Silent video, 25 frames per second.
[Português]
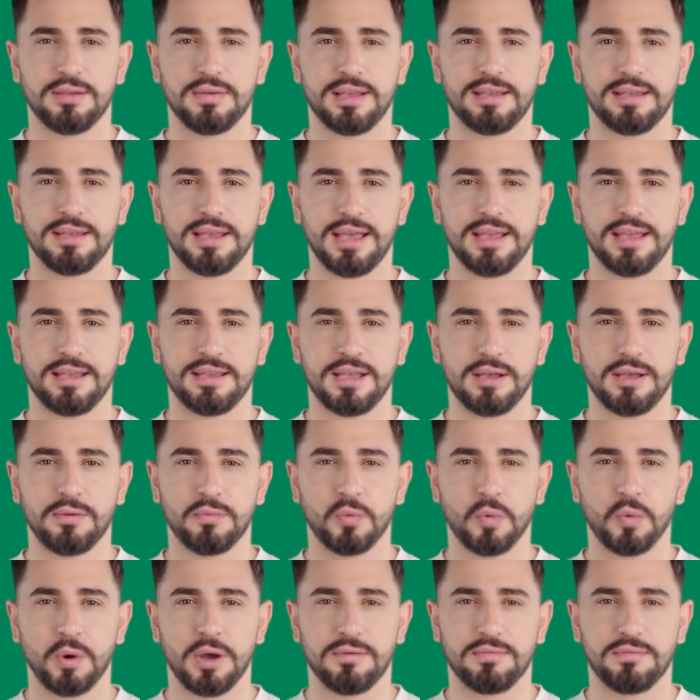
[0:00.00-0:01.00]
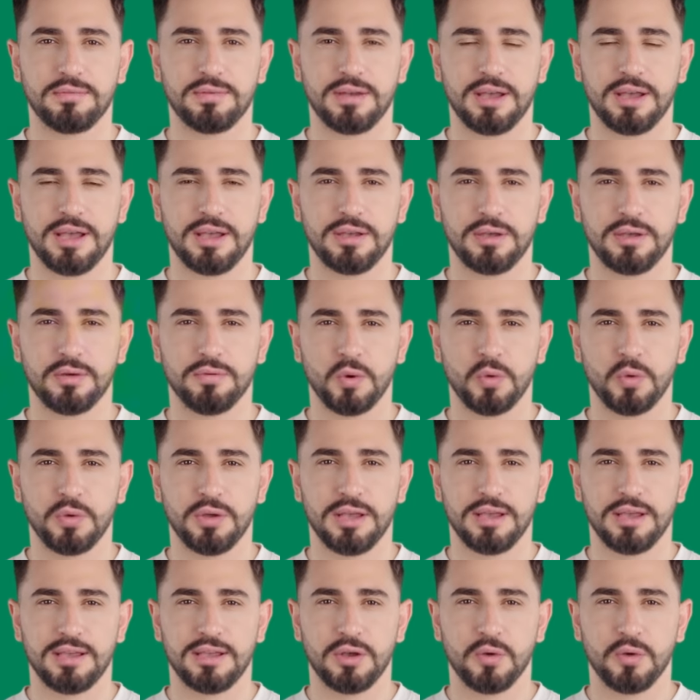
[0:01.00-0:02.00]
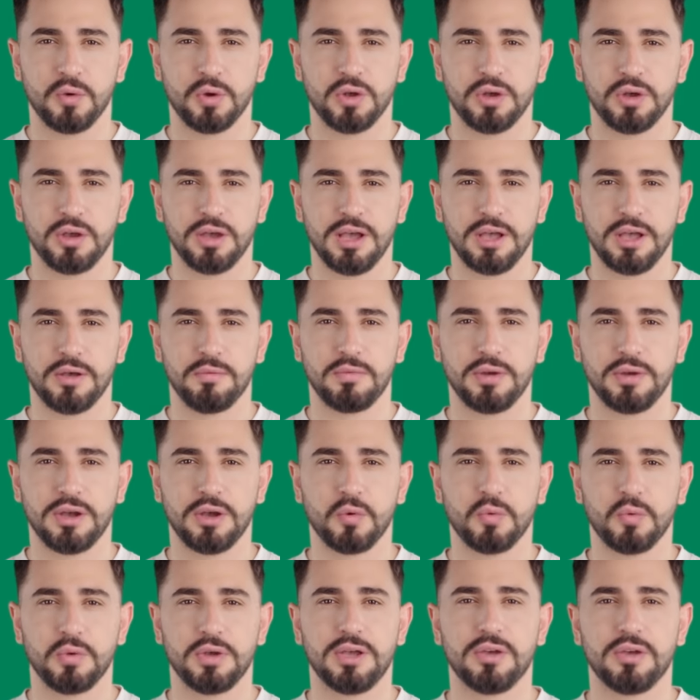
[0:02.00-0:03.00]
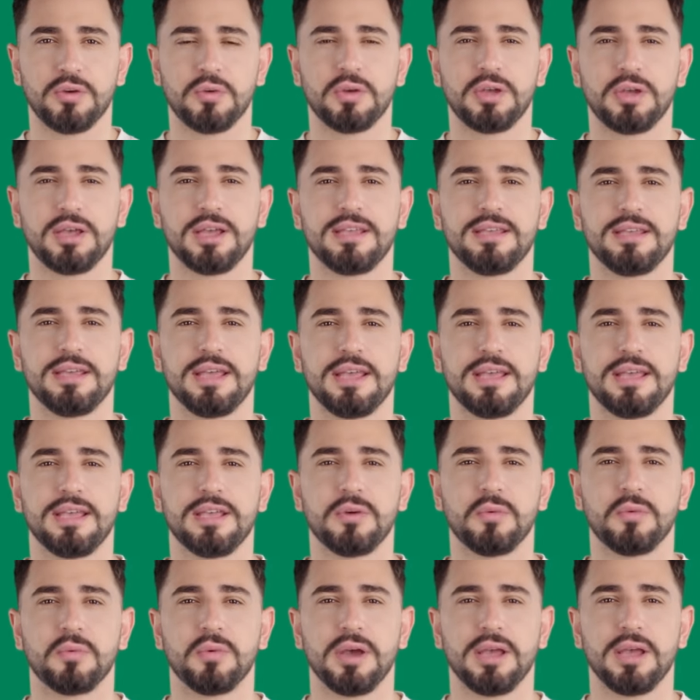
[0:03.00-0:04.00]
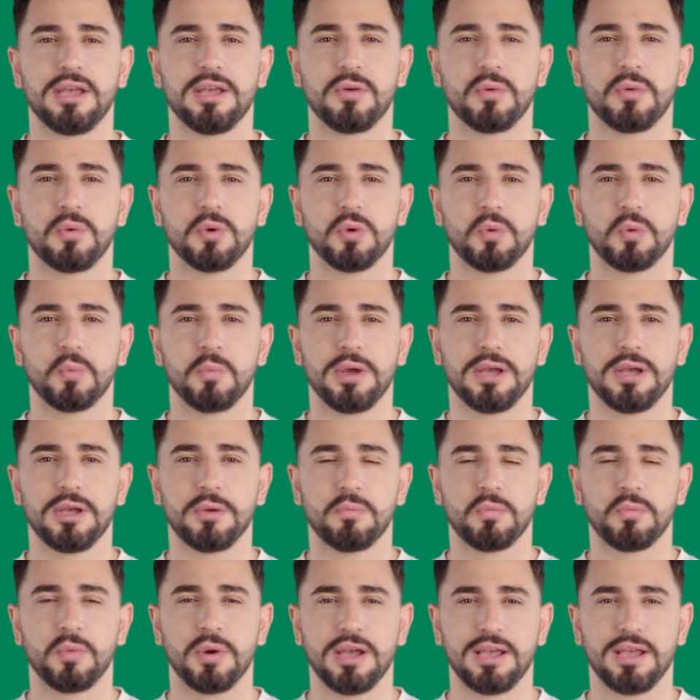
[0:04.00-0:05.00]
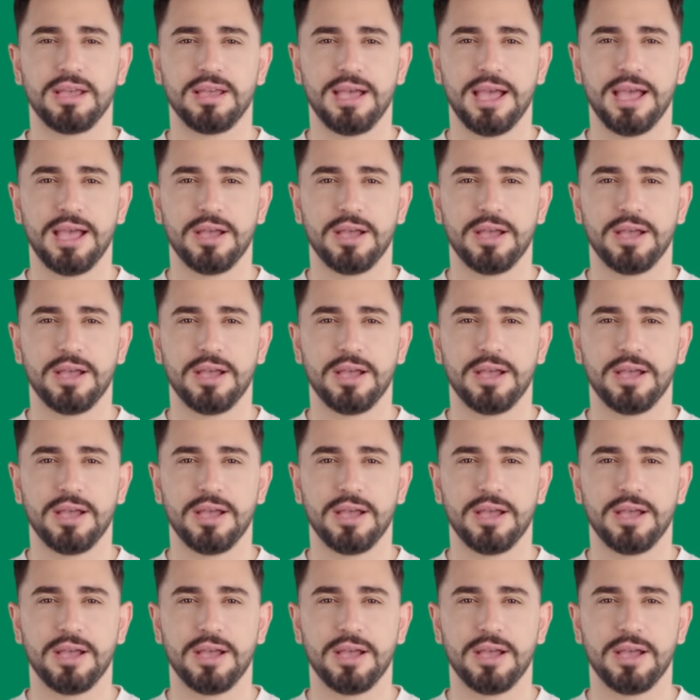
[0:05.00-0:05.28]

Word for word: adiante MUFC, com relação aos termos e condições da saída do treinador Ruben Amorim,